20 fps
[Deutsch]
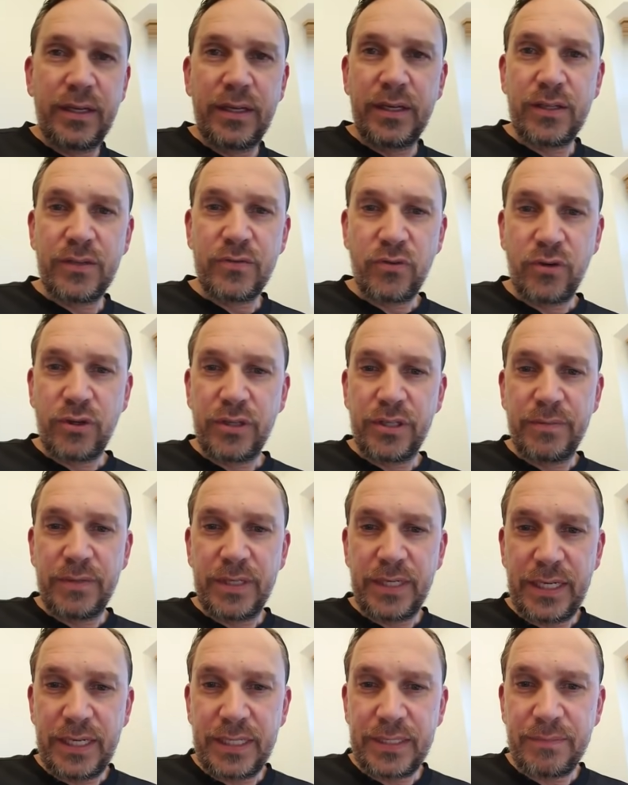Jetzt freue ich
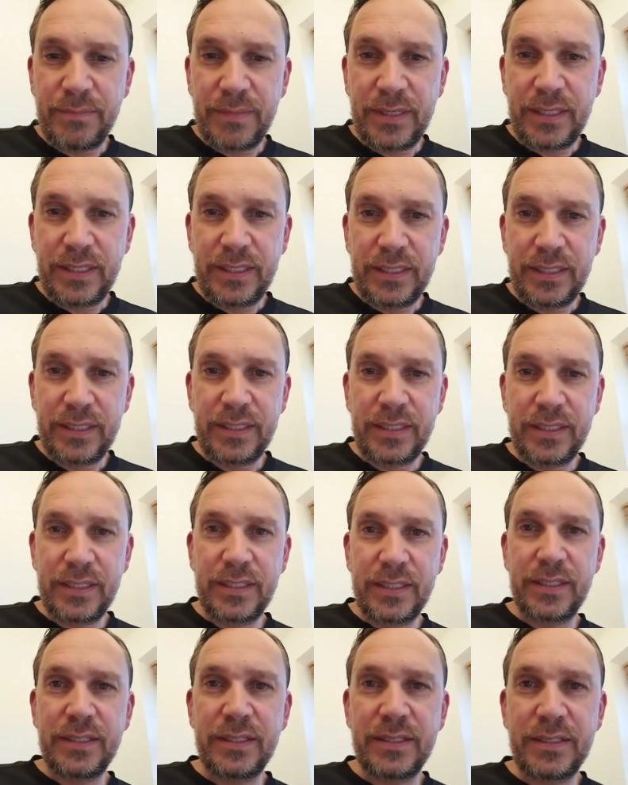mich erstmal,
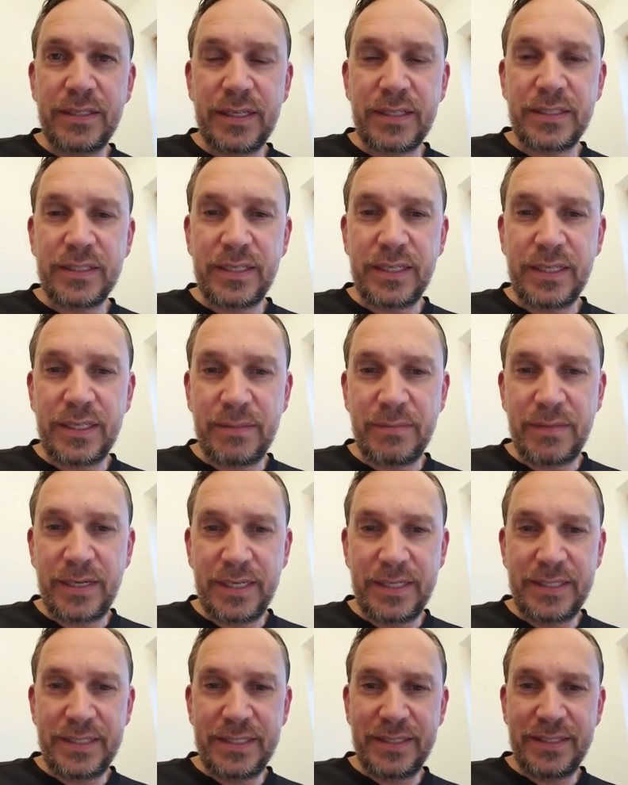dass ihr
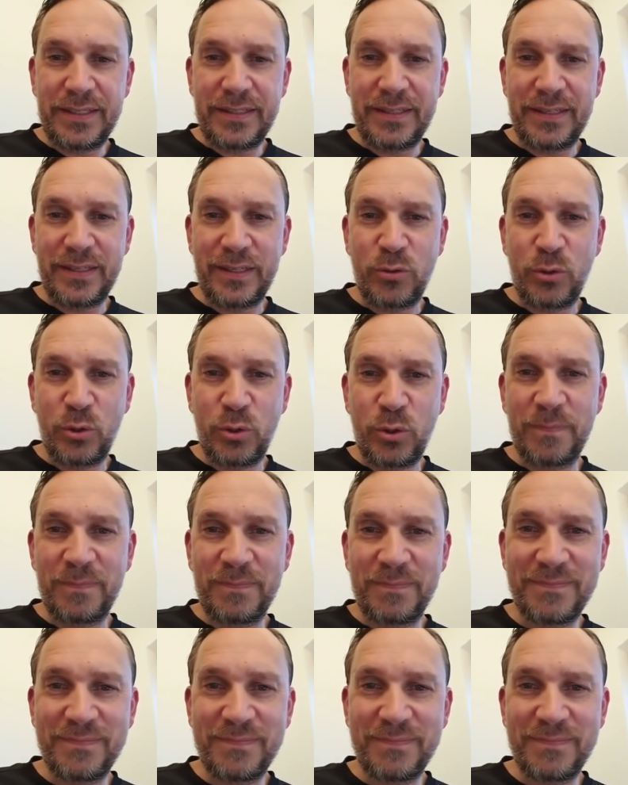dabei seid. Hallo.